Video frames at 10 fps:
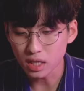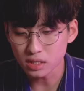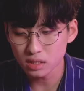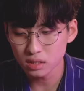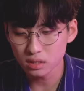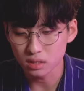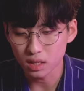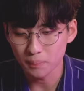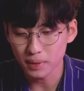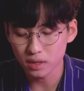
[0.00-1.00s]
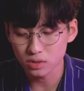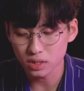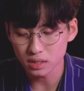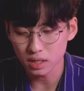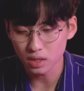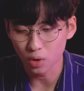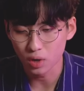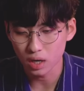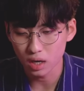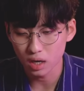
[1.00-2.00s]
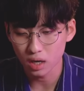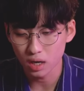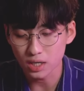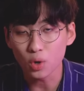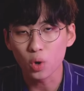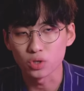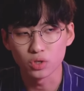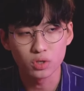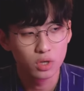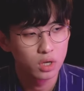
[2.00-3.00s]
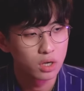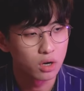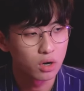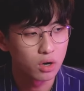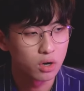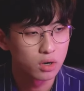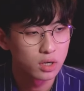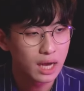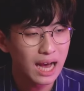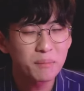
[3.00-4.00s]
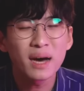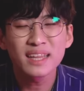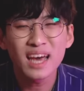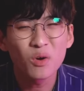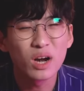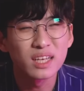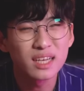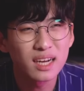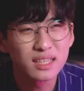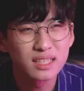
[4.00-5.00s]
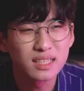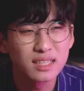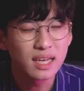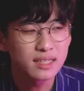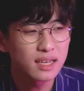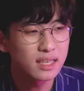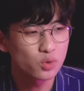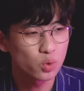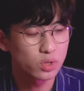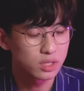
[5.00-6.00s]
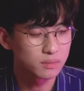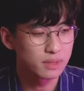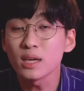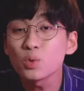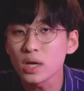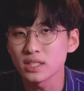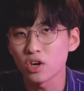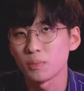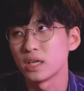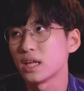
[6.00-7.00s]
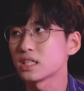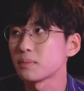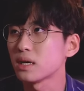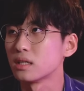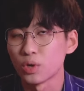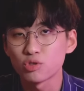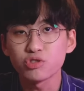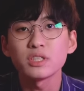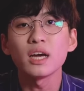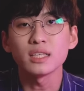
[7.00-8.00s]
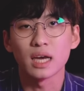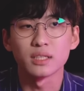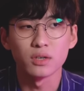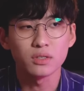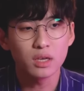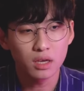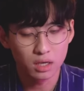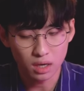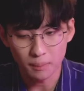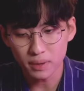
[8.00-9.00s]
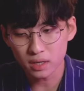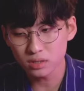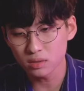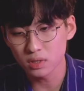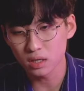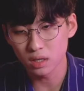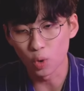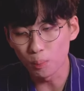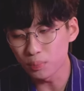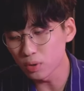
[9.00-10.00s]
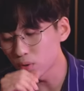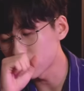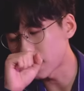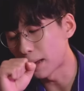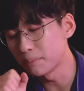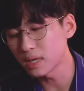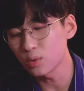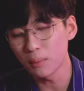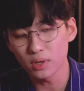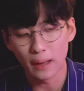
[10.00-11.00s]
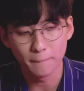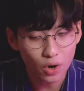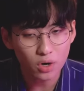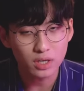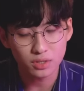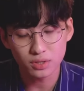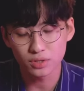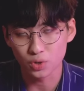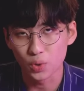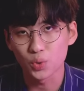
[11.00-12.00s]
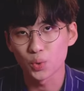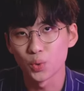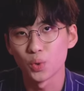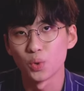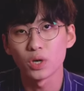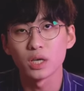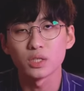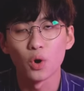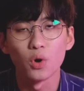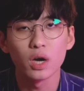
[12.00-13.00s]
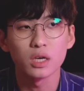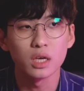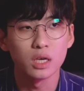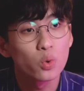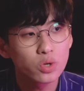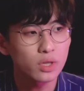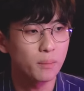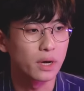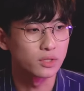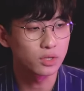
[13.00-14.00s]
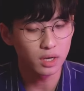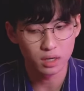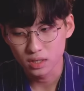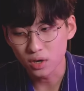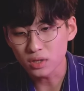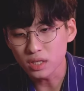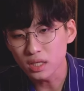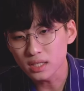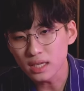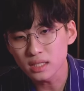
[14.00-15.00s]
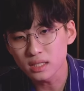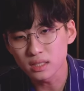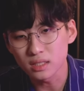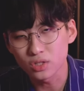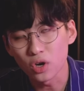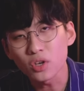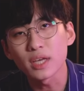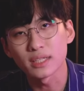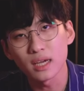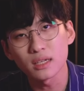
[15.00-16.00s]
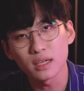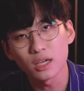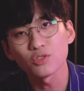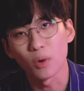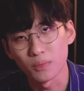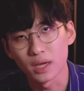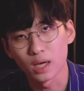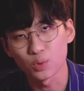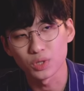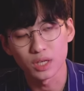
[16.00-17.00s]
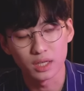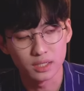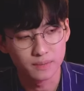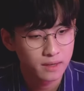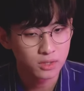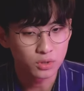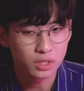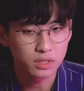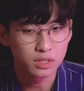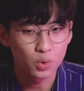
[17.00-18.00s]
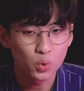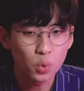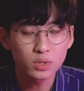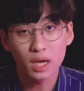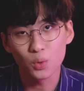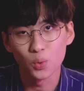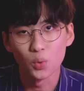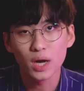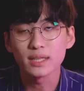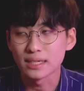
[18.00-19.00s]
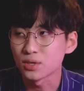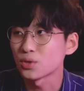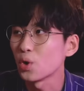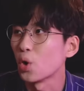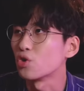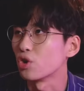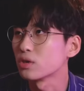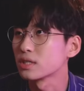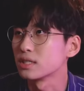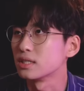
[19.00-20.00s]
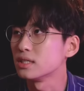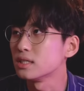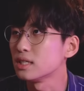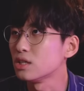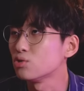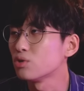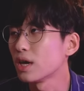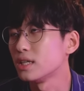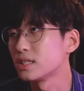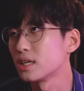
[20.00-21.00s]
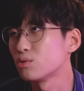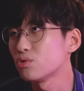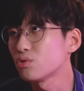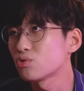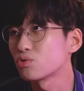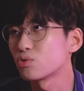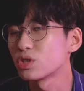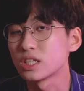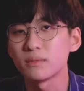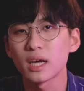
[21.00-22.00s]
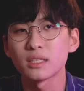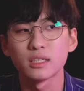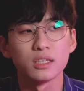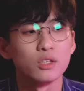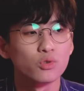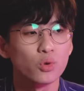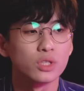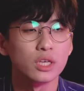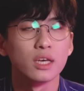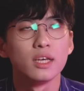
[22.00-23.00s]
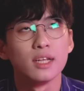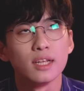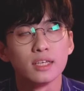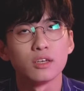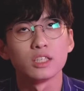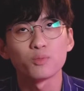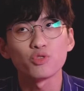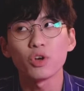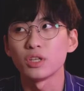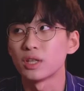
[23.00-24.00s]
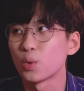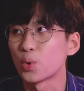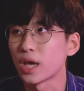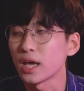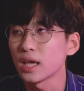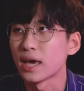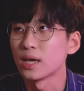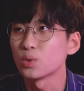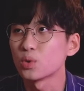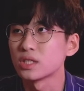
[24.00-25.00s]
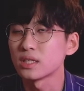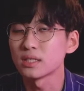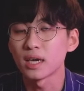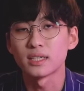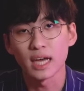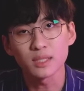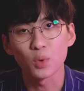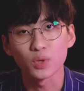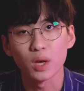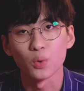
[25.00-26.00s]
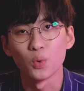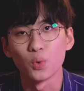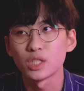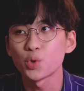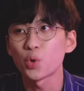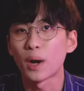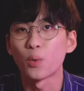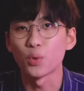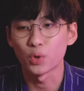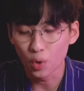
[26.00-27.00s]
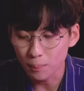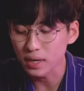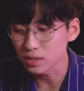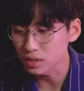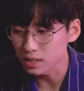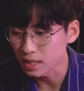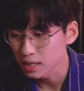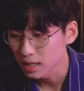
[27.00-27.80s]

사실은 아빠께서 상당히 건강하셨거든요. 어, 항만해양 관리사라는 상당히 조금 생소한 직업이긴 하지만 되게 출장이 잦아요. 근데 아빠께서는 뭐 곧보 이제 감기도 한번 안 걸리셨을 정도로 되게 이제 건강이 좋으셨단 말이죠. 그러니까 그런 일이 사실은 전혀 예상할 수 없는, 가족들에게는. 그래서 어쨌든 그 교통사고가 났었던 거고요. 그 이후에 이제 후유증으로 지금까지, 그 이후로 이제 이천십구 년인데 올해 계속 직장 생활을 하지 못하고 치료를 받고 있고, 엄마께서 이제